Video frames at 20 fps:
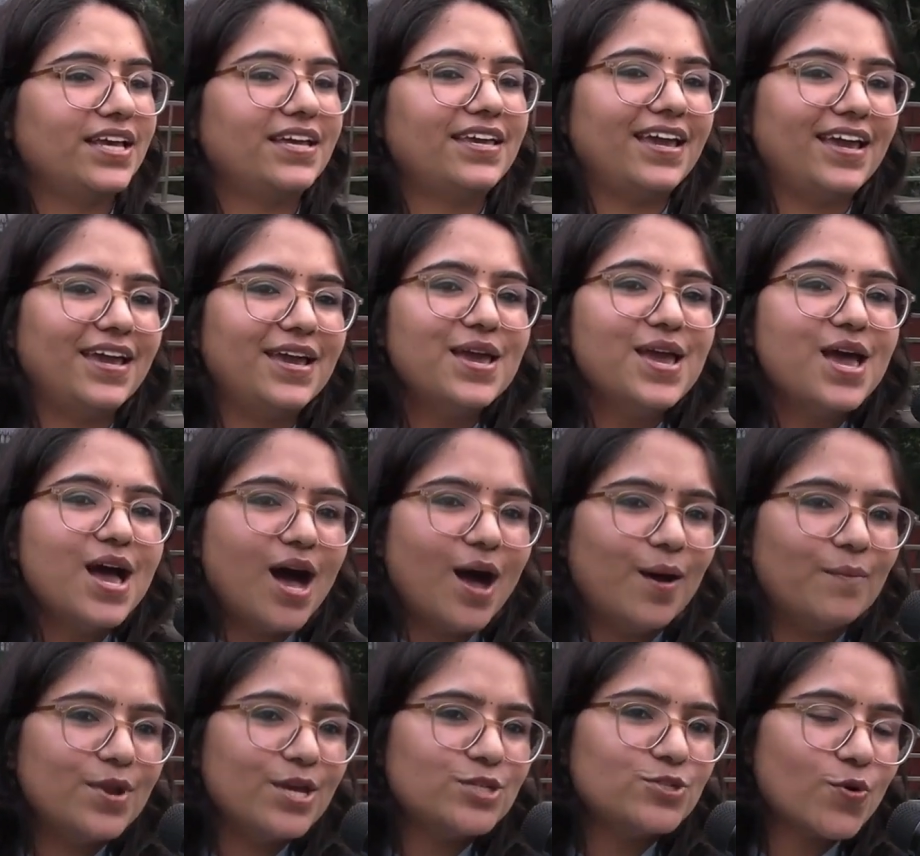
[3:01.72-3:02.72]
देखिए
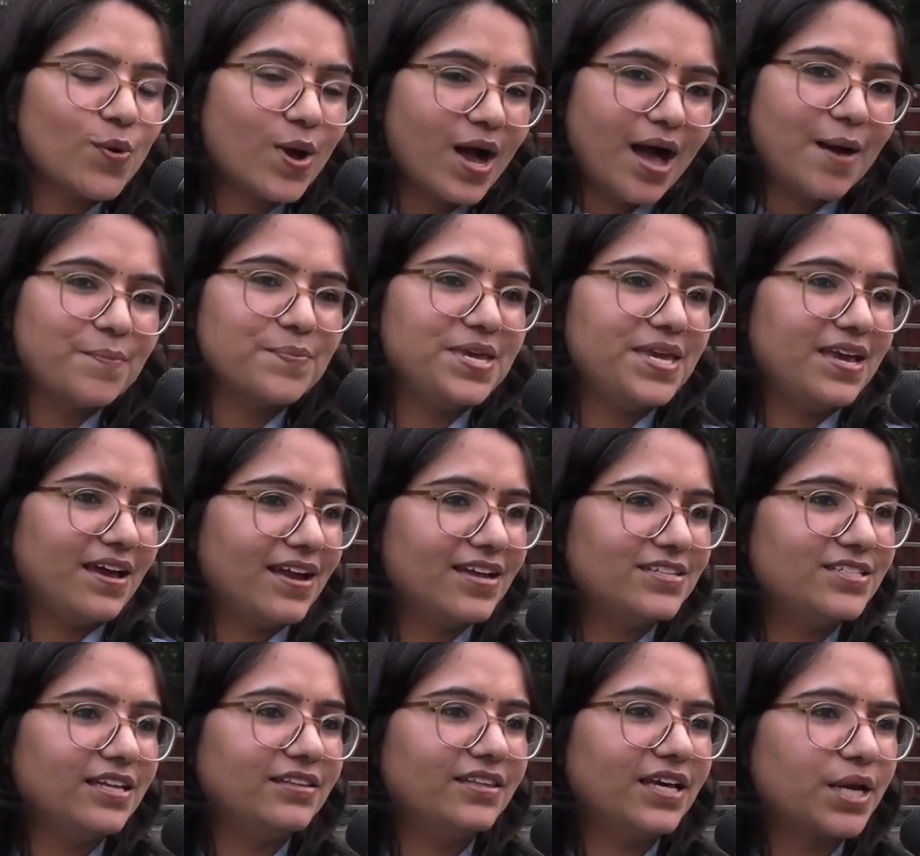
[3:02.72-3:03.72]
हमने जो काम किया ना
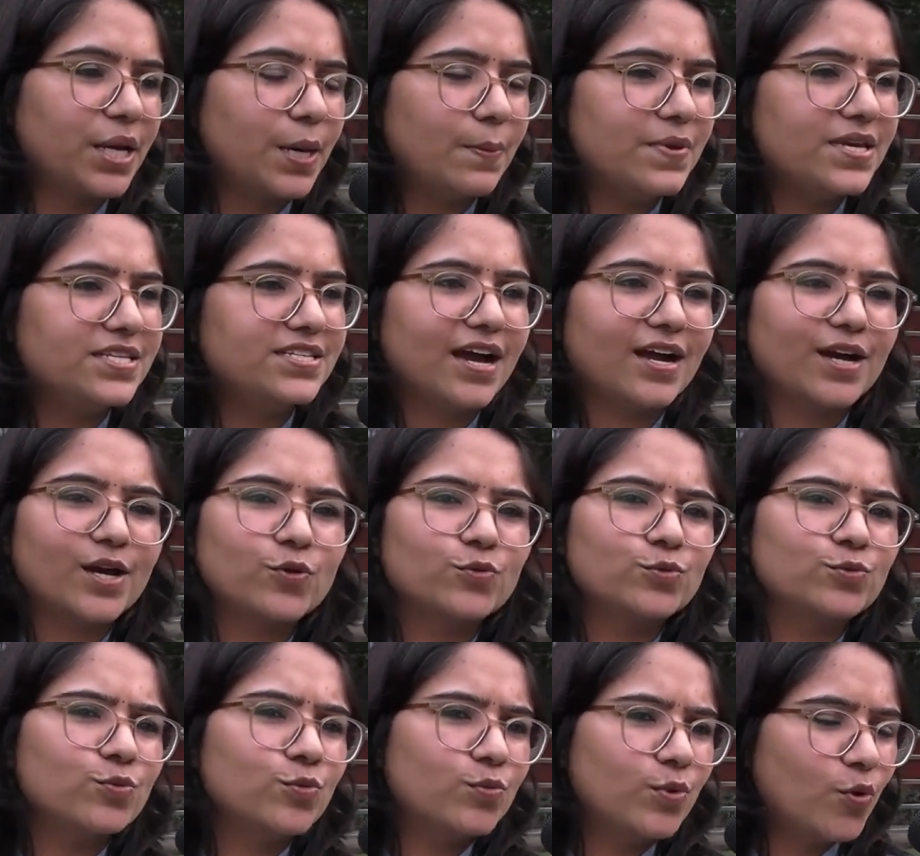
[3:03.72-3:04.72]
जनता के बीच जाकर
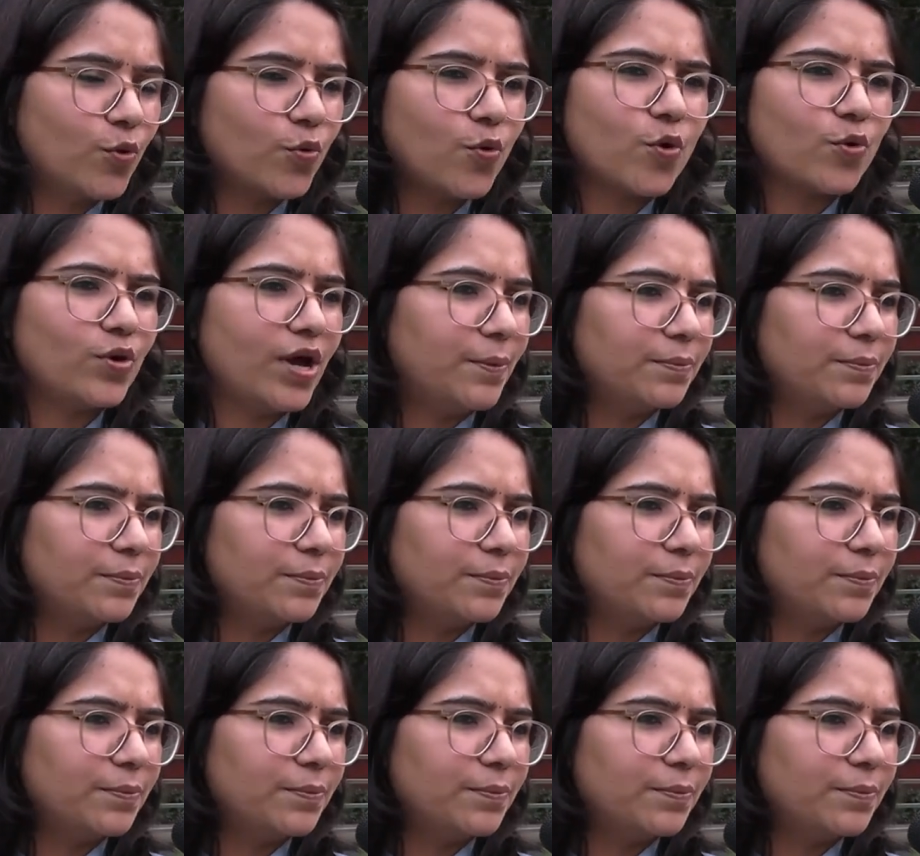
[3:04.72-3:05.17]
उन लोगों को